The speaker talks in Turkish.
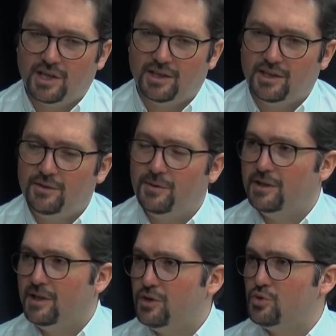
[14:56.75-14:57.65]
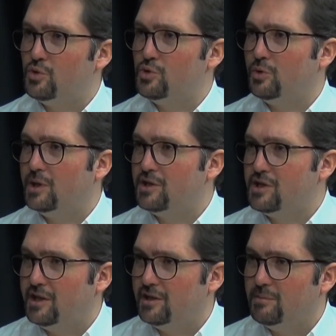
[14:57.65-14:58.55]
Yani ifadeye sözlü olarak
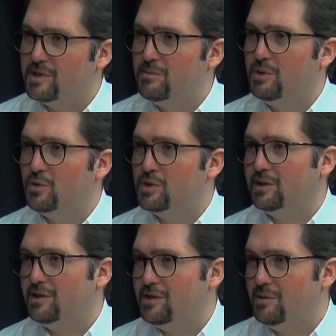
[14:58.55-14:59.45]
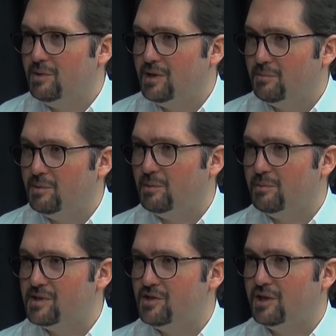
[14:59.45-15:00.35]
çağrılması, bir gözaltı işlemi
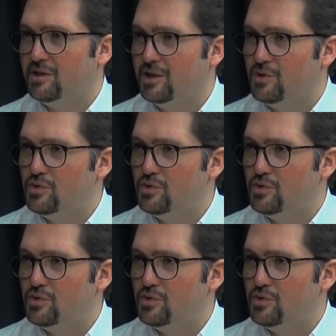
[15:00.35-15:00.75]
yapılmaması evet. şeklindeki